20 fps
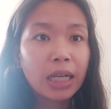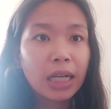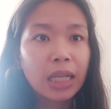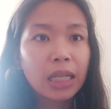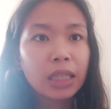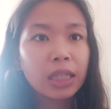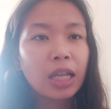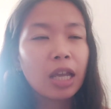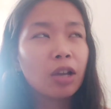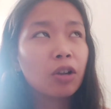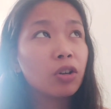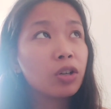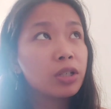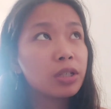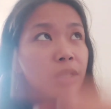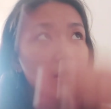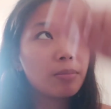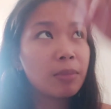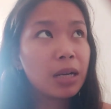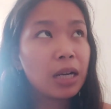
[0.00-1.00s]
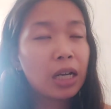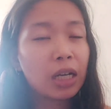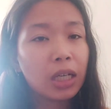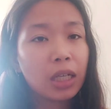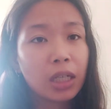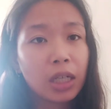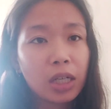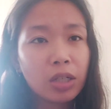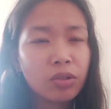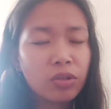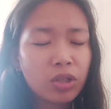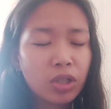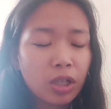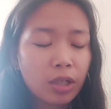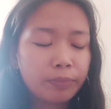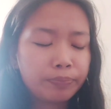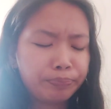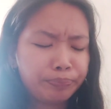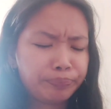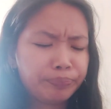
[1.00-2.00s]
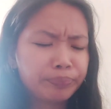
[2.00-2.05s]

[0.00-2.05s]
Ring decor. Isang malaking ano siya.